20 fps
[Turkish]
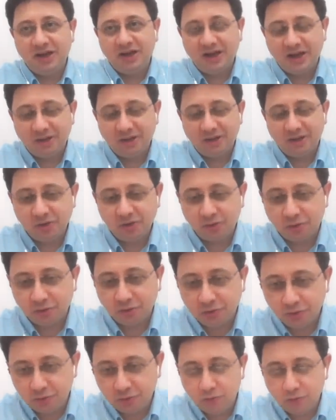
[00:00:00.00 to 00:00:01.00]
eğer bir
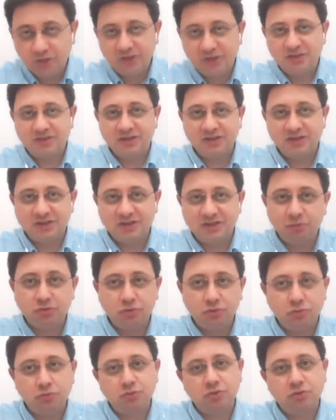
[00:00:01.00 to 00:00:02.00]
Orta Doğu ülkesi ise bir
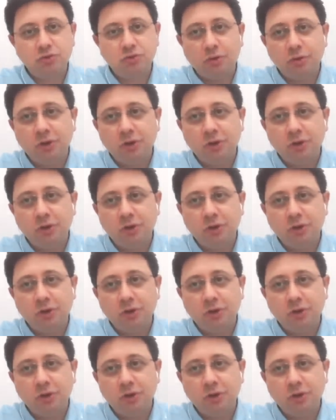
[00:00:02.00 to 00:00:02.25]
sukusa